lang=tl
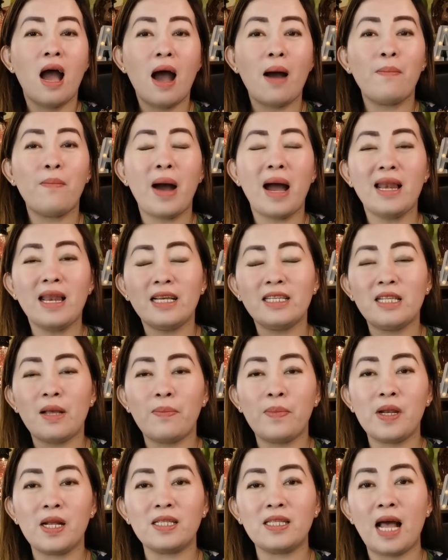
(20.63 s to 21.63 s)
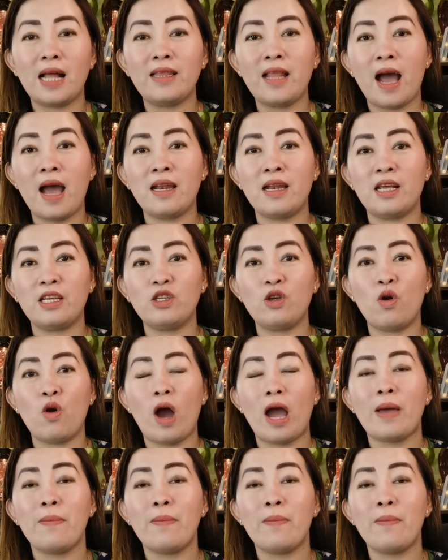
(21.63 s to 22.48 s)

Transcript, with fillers: ang malas na pinagdadaanan nyo